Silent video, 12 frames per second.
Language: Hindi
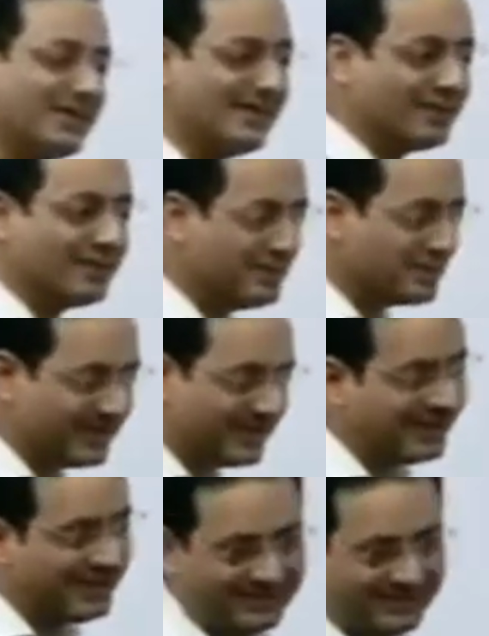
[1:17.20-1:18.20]
घंटे में ठूसने
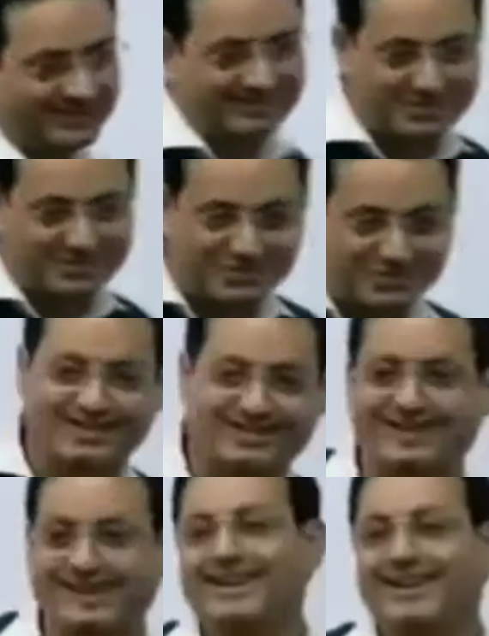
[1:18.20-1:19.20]
का मतलब शौक है
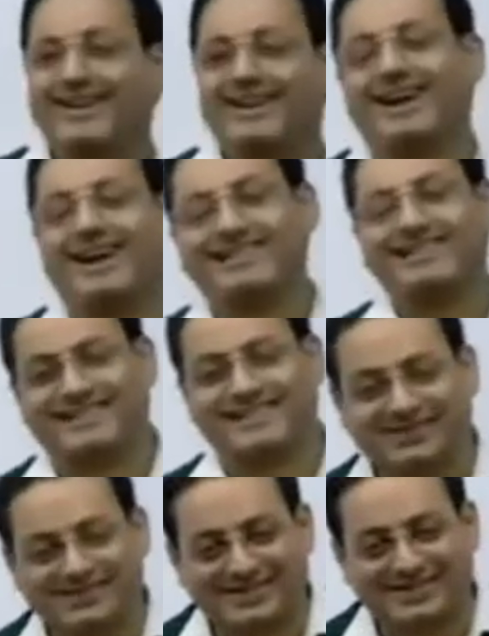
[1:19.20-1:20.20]
आदत
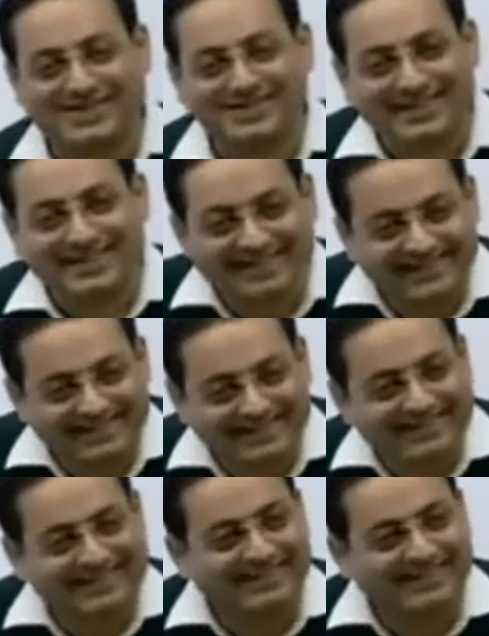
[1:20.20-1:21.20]
है उसके बिना मेरा
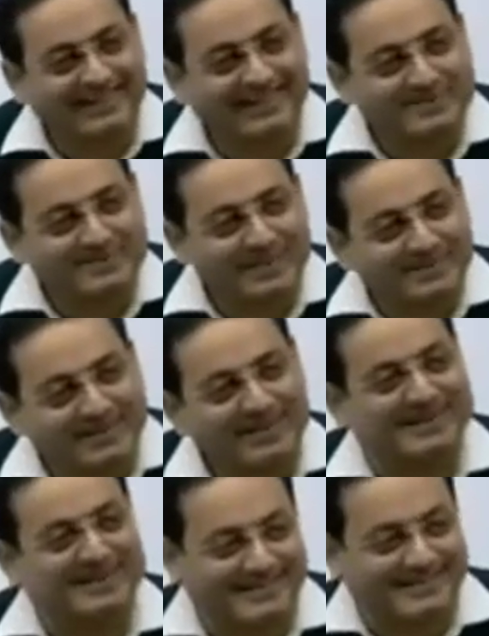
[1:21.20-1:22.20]
काम चल भी
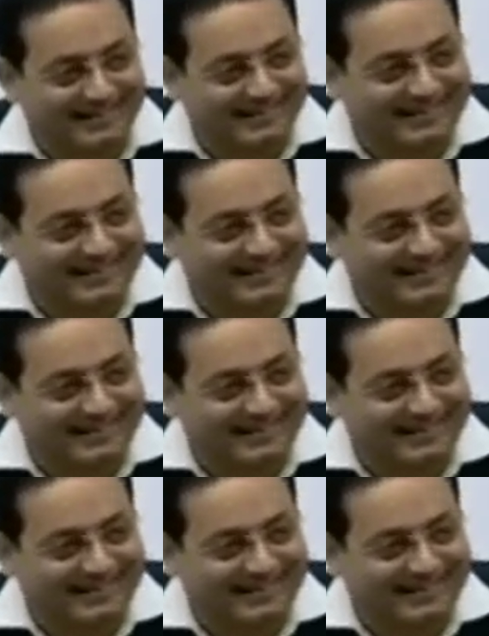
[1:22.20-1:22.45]
नहीं करता है